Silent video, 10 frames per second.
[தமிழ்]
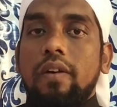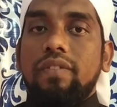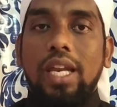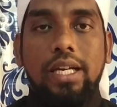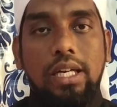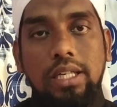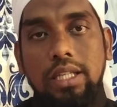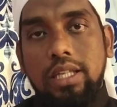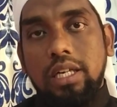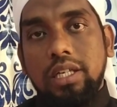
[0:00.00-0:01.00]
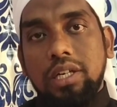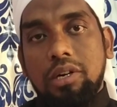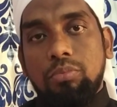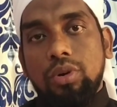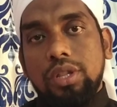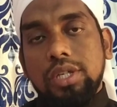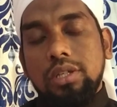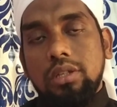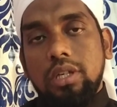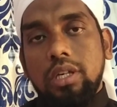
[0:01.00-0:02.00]
விளக்கங்கள் தருகின்ற பொழுது
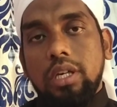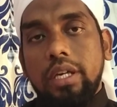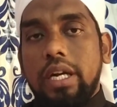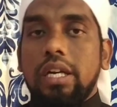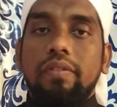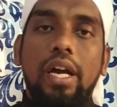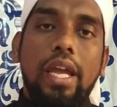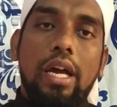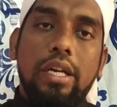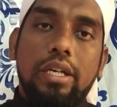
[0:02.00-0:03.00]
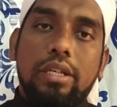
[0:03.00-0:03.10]
இரண்டு வகையான